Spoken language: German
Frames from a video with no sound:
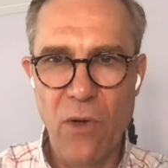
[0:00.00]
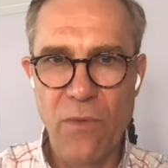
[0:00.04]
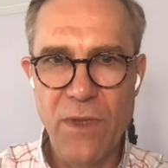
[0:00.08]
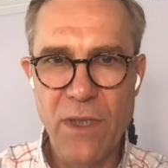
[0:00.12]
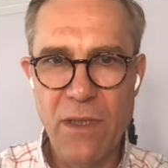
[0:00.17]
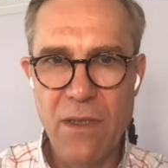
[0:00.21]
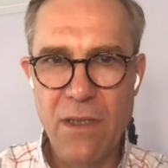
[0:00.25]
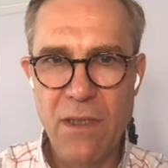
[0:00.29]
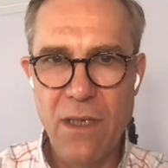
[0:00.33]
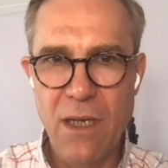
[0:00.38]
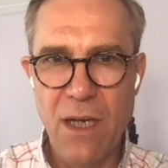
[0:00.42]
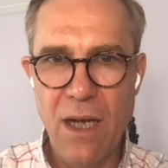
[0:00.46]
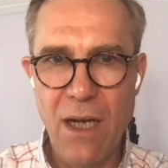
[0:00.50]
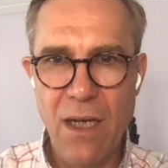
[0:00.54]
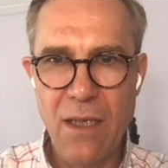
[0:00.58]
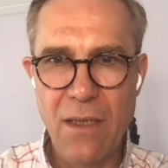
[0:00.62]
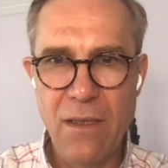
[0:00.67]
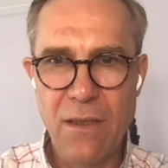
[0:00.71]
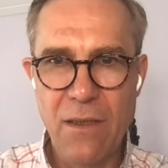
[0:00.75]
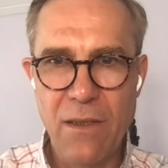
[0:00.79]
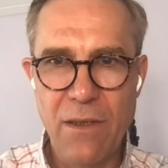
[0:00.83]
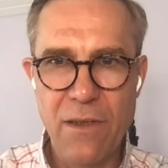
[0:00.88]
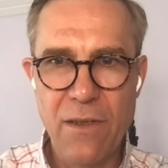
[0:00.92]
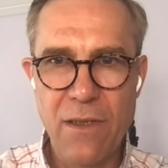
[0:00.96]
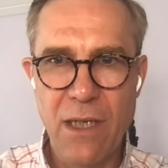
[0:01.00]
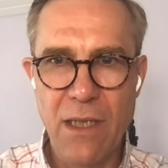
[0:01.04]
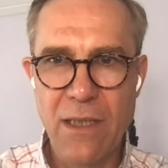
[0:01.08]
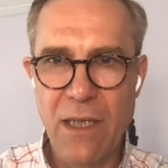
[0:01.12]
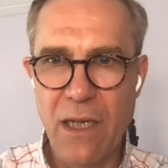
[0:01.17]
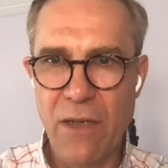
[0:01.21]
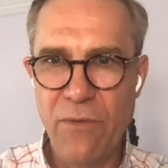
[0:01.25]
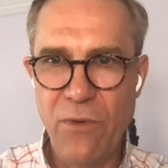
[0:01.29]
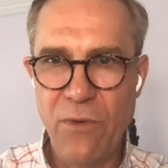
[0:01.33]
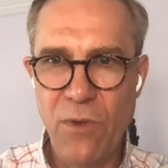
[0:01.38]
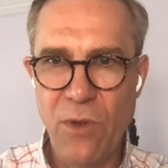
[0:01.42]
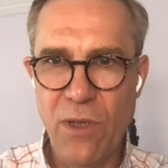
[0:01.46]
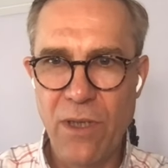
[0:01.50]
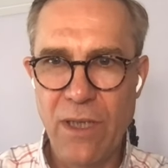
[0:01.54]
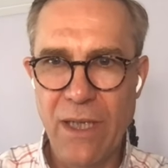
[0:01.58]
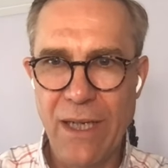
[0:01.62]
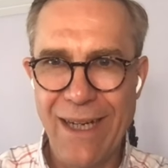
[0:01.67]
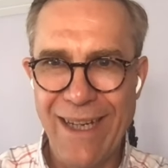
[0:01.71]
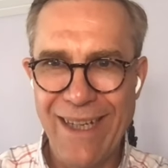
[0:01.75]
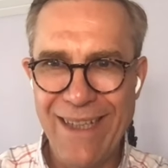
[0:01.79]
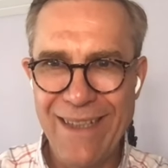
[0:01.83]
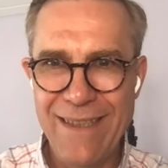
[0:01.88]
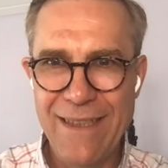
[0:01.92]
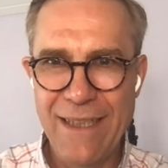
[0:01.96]
der Aufsichtsrat ist halt dafür
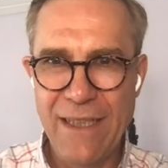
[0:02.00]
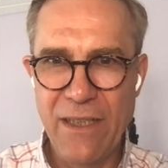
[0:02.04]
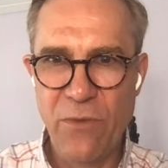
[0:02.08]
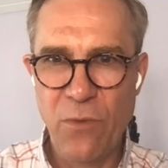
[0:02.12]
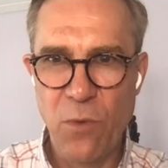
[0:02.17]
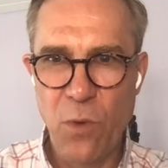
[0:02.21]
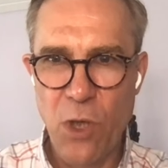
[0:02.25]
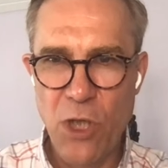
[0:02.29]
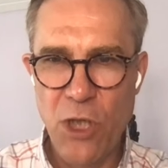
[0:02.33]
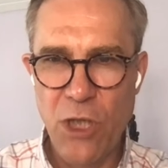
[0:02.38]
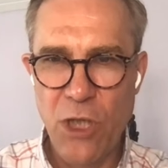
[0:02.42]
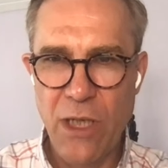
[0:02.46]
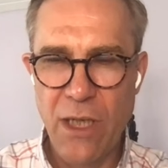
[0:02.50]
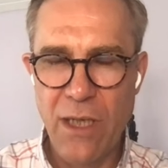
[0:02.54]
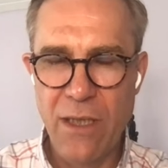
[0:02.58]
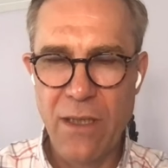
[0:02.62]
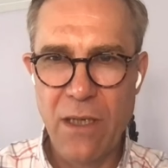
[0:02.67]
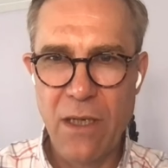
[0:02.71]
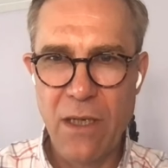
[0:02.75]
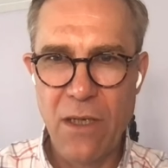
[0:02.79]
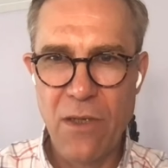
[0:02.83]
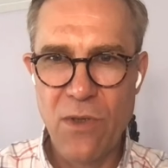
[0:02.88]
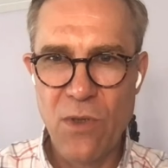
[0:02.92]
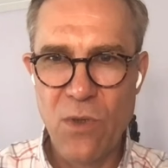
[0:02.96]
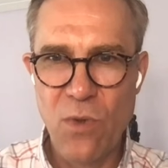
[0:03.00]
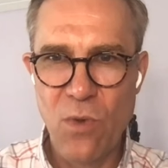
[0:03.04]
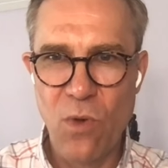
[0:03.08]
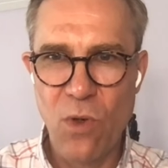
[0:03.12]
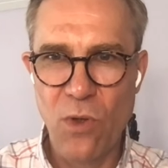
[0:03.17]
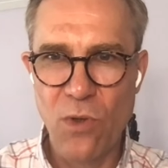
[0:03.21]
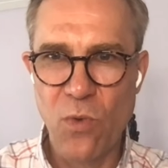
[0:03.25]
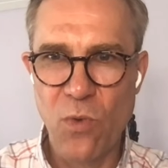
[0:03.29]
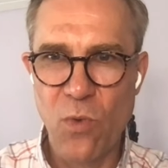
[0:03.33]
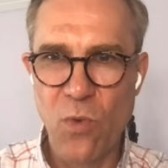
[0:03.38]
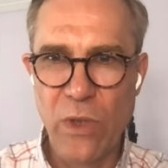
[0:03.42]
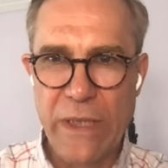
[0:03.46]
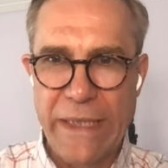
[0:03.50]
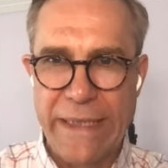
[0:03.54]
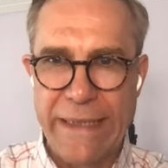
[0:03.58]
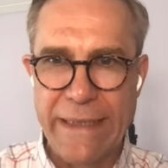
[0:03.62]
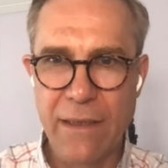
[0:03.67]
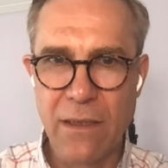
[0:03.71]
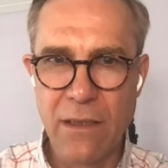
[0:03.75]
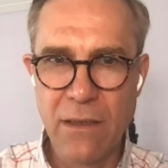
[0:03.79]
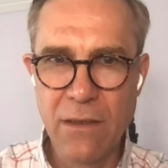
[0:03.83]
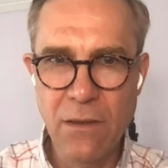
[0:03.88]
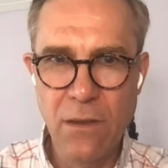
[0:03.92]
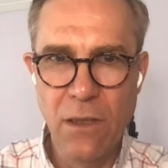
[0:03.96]
da, den Vorstand äh, zu
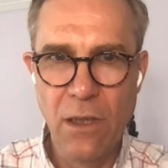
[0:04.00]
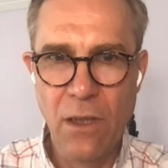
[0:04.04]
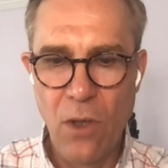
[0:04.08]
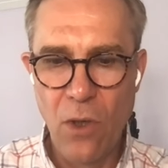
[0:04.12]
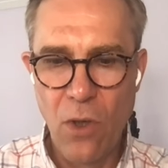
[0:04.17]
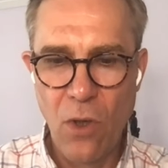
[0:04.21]
kontrollieren